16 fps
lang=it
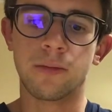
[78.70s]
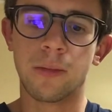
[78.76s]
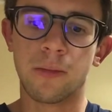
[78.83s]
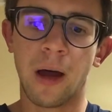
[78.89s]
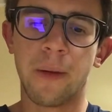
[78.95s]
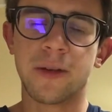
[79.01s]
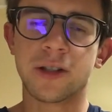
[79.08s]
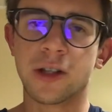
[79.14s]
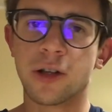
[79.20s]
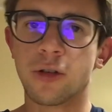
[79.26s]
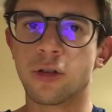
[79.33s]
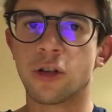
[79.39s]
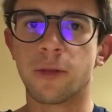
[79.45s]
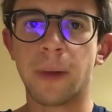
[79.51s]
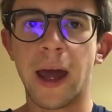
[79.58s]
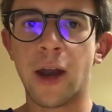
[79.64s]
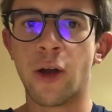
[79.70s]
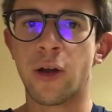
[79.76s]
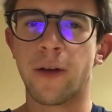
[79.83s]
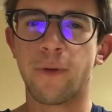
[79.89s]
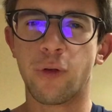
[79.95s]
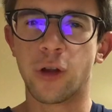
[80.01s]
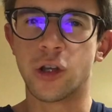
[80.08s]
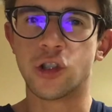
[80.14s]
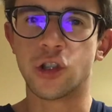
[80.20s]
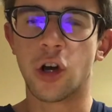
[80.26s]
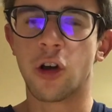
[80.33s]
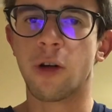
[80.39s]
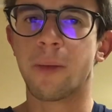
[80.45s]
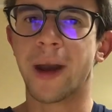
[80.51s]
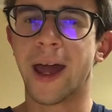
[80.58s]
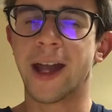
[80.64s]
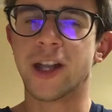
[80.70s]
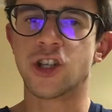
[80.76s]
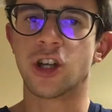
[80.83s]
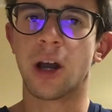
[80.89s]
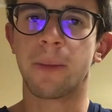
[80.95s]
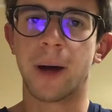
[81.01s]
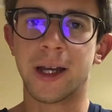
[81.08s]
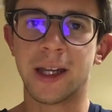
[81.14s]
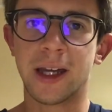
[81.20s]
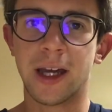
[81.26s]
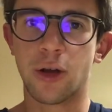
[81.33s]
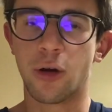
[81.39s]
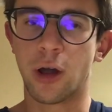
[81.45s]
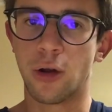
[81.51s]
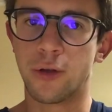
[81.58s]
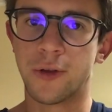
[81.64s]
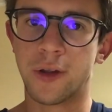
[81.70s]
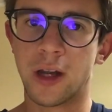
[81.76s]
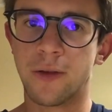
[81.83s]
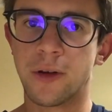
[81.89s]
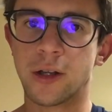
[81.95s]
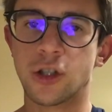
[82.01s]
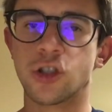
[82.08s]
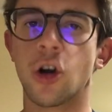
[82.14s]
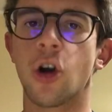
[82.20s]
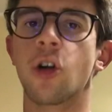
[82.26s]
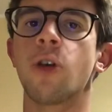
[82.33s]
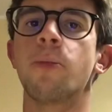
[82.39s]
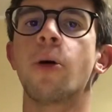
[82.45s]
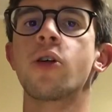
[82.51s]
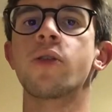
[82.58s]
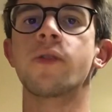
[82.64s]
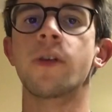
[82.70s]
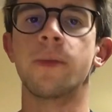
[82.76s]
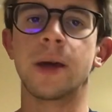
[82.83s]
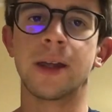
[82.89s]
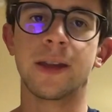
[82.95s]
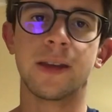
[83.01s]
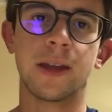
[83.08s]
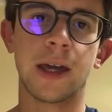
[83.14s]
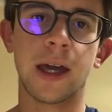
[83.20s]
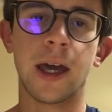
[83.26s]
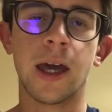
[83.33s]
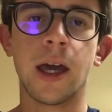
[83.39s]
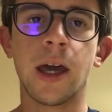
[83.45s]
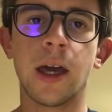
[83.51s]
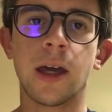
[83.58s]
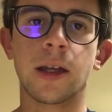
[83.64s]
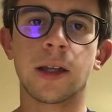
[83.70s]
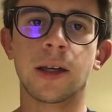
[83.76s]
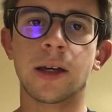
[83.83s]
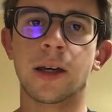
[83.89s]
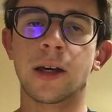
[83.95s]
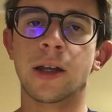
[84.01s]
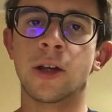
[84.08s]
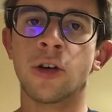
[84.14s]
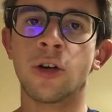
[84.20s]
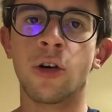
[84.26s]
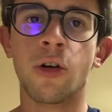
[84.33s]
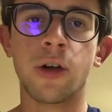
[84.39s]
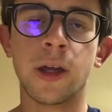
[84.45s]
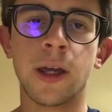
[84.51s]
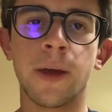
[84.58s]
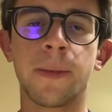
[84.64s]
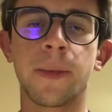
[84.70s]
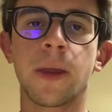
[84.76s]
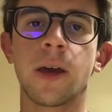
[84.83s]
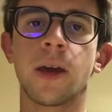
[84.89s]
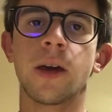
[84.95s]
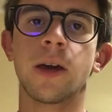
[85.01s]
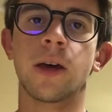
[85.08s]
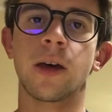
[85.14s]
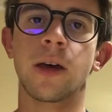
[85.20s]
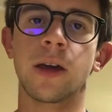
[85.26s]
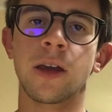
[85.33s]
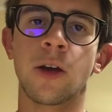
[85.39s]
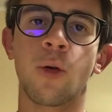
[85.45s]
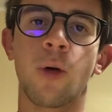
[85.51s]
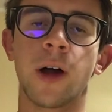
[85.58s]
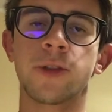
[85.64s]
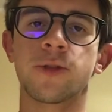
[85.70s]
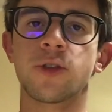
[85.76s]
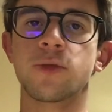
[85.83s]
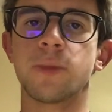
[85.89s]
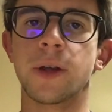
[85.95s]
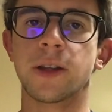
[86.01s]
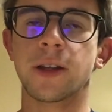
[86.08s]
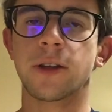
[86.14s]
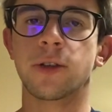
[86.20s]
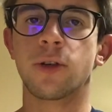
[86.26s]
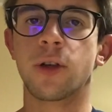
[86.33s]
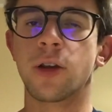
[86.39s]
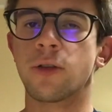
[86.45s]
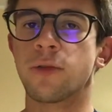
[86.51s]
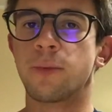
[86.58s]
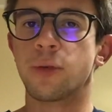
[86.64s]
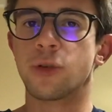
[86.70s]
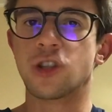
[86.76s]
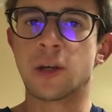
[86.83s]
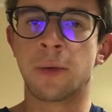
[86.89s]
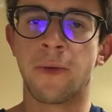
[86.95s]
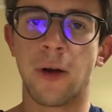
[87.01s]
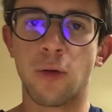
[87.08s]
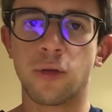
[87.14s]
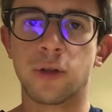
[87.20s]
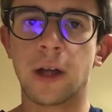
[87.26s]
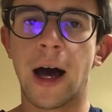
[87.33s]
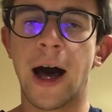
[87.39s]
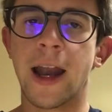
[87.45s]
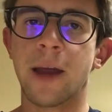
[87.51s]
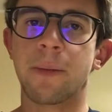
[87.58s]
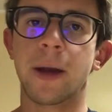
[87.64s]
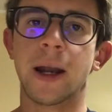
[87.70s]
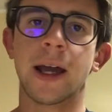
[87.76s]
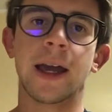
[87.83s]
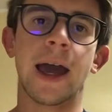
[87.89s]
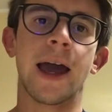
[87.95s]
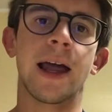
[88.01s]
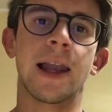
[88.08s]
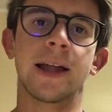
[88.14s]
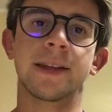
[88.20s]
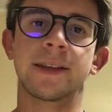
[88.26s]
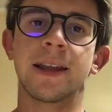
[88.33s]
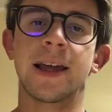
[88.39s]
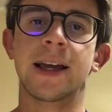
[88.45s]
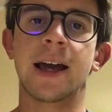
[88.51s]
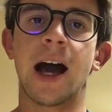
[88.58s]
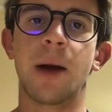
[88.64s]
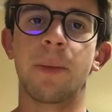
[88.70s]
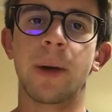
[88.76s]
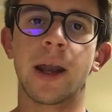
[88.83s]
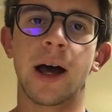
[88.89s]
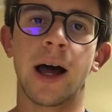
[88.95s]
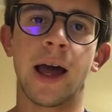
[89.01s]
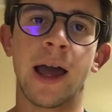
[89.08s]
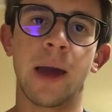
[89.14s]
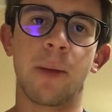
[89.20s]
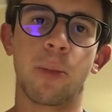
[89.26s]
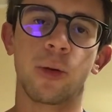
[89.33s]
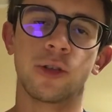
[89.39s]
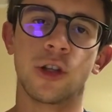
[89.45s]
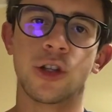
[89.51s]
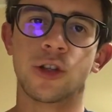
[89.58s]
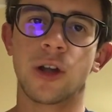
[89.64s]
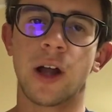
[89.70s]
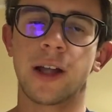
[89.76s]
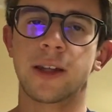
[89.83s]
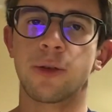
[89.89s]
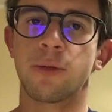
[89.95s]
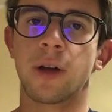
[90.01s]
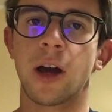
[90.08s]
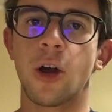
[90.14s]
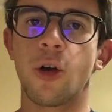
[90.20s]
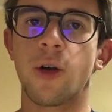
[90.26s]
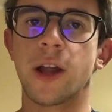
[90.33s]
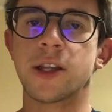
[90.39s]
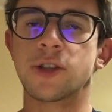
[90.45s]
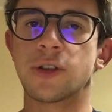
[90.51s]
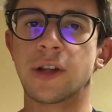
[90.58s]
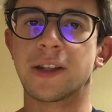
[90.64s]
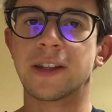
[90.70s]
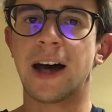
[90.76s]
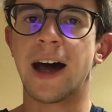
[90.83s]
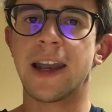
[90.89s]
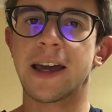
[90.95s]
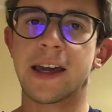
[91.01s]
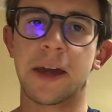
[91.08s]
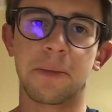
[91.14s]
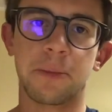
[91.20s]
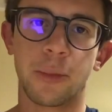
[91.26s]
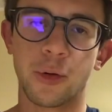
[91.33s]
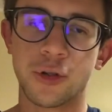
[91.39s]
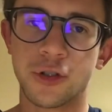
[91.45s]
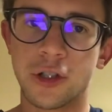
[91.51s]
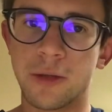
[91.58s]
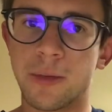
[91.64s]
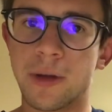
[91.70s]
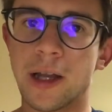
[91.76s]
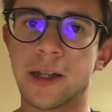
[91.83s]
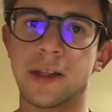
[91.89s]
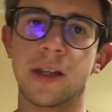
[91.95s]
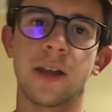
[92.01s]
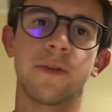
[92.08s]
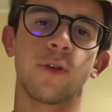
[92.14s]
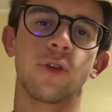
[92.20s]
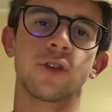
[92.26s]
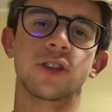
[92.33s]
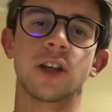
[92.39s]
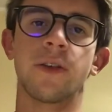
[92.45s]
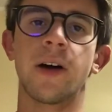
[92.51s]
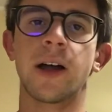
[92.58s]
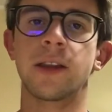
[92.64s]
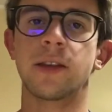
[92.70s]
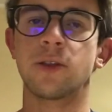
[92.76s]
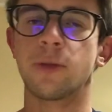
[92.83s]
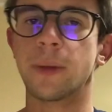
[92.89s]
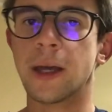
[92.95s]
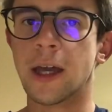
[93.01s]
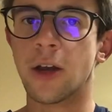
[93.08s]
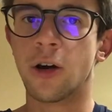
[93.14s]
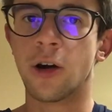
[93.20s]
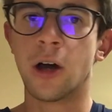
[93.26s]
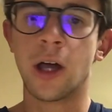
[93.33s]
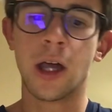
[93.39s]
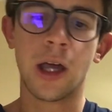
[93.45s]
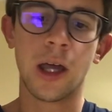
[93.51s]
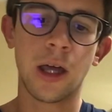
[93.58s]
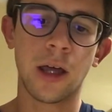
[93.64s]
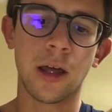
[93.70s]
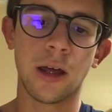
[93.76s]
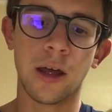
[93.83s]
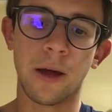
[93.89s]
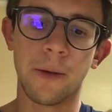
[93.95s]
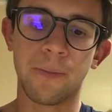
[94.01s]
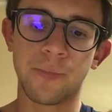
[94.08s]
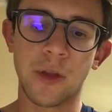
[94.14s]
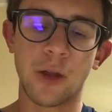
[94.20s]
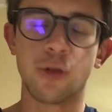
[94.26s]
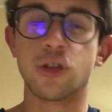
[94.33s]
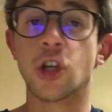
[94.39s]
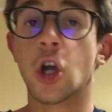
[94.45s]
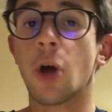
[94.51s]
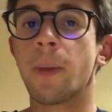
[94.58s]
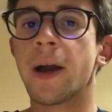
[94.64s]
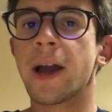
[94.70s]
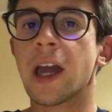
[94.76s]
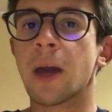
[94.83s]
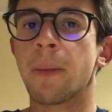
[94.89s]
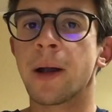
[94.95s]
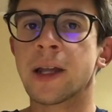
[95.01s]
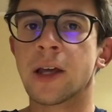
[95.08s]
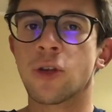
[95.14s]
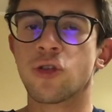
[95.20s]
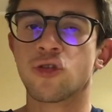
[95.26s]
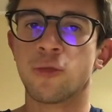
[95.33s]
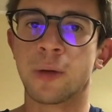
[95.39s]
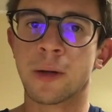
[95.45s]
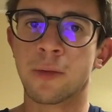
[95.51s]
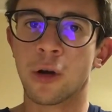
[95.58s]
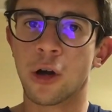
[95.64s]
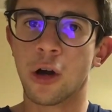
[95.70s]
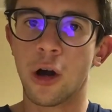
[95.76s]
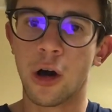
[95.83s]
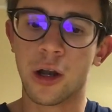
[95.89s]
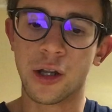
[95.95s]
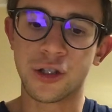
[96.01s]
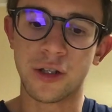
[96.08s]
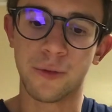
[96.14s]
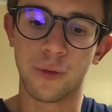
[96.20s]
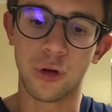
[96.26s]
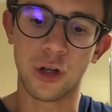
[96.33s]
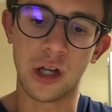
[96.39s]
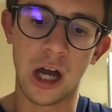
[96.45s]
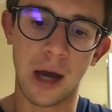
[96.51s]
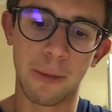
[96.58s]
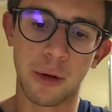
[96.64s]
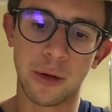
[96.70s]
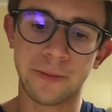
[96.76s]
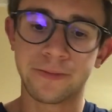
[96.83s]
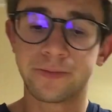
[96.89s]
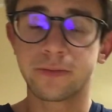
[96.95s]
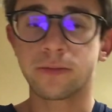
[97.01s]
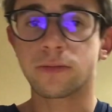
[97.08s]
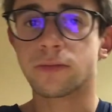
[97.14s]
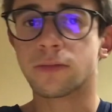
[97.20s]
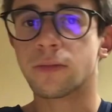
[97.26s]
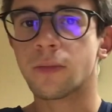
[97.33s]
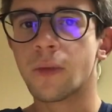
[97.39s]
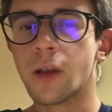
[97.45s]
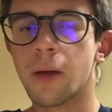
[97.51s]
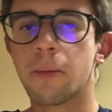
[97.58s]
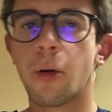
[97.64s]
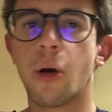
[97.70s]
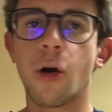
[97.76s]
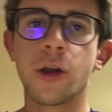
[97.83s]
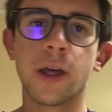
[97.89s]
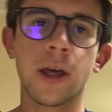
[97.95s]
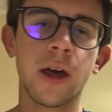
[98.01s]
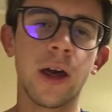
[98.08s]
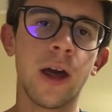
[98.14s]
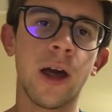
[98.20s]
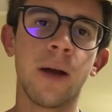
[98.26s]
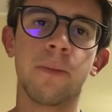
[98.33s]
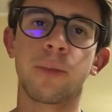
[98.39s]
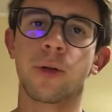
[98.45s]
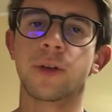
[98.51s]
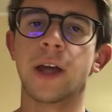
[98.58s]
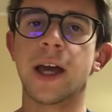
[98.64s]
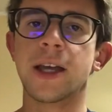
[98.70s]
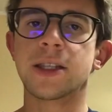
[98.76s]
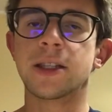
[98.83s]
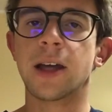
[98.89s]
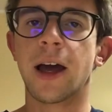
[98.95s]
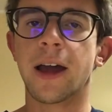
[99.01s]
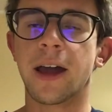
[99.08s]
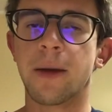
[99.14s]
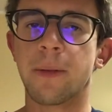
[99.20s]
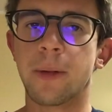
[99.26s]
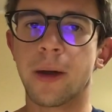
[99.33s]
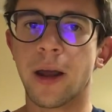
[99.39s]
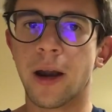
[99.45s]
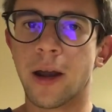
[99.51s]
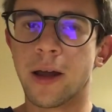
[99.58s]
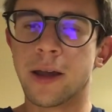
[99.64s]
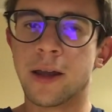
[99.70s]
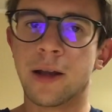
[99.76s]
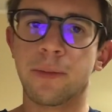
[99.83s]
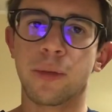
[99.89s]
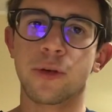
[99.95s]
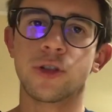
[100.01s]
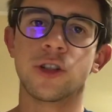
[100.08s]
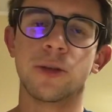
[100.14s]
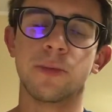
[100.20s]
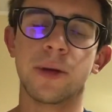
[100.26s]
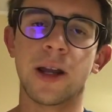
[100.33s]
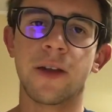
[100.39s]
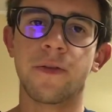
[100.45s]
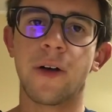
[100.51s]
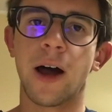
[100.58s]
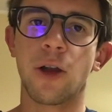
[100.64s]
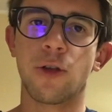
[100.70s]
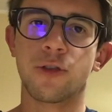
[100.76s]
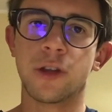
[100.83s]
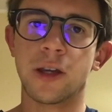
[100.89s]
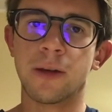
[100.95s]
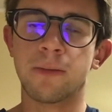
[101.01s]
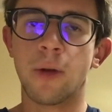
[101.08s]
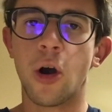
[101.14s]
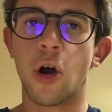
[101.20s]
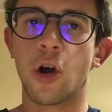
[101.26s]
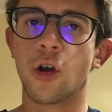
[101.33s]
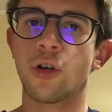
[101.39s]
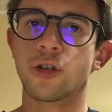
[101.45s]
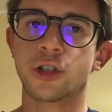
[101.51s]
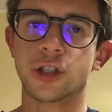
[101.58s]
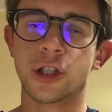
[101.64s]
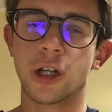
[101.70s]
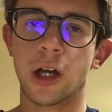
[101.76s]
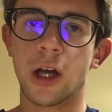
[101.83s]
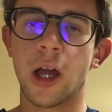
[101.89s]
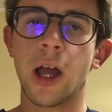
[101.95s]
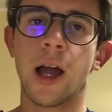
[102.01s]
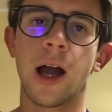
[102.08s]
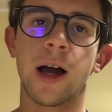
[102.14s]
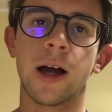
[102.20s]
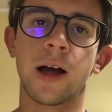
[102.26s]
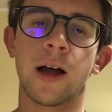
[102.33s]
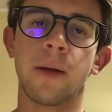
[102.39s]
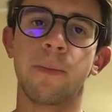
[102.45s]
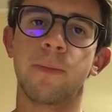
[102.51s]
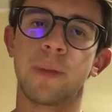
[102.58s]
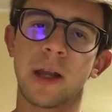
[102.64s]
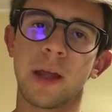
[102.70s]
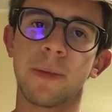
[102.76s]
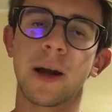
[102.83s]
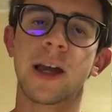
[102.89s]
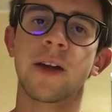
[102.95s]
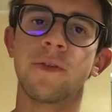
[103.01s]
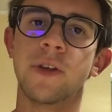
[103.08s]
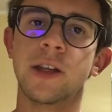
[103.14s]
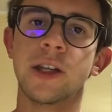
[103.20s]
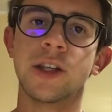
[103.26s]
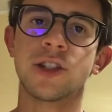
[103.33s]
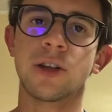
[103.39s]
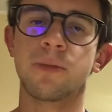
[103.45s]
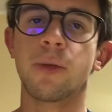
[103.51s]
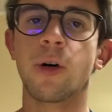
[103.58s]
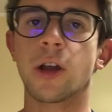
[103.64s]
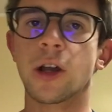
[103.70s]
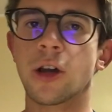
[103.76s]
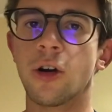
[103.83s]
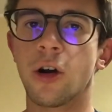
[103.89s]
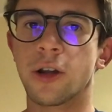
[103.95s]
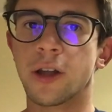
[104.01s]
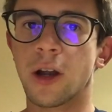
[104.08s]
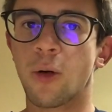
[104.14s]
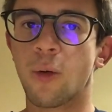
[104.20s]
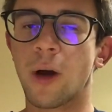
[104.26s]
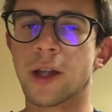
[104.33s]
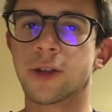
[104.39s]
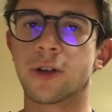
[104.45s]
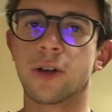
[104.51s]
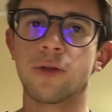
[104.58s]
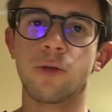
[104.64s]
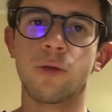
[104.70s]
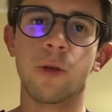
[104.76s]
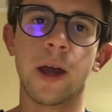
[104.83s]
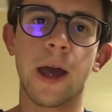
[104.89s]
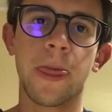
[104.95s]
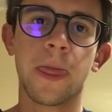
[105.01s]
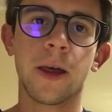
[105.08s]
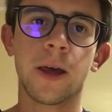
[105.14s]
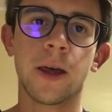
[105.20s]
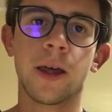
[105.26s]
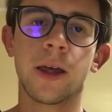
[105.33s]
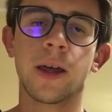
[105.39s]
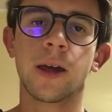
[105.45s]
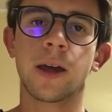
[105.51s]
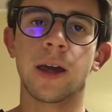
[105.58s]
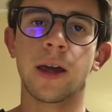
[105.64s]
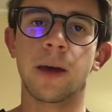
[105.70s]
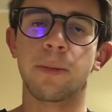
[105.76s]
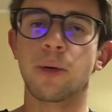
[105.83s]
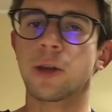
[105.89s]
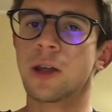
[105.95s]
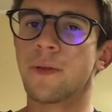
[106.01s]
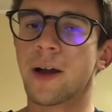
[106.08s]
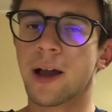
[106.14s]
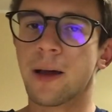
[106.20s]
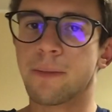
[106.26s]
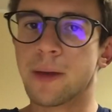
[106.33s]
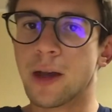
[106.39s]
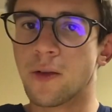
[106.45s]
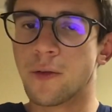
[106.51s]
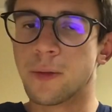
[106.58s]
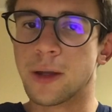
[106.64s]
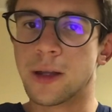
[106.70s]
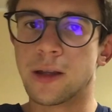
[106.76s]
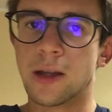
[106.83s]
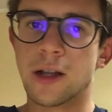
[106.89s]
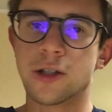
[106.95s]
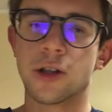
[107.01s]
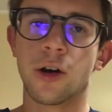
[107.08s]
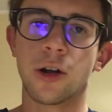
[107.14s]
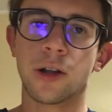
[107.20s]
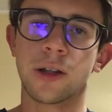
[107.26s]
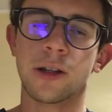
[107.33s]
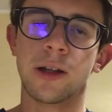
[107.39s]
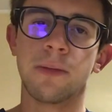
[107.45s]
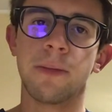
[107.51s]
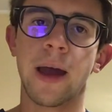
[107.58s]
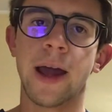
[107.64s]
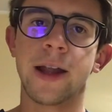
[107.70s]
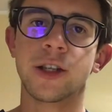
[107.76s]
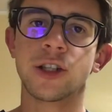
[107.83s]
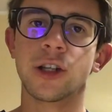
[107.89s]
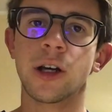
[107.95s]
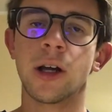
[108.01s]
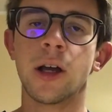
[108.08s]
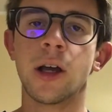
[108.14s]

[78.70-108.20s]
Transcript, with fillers: eh, secondo me non è fuorigioco perché c'era Maniero che lo teneva in gioco, poi ovviamente eh, noi eh, in quanto spettatori non possiamo valutare perché la telecamera è posizionata in un'angolazione tale che è impossibile dire fosse avanti o meno, eh, così come anche Maniero sul primo gol se vogliamo. Poi proteste anche per il possibile fallo di Mogos eh, prima che avvenisse poi il gol del 4-2 che poteva cambiare ovviamente le sorti del match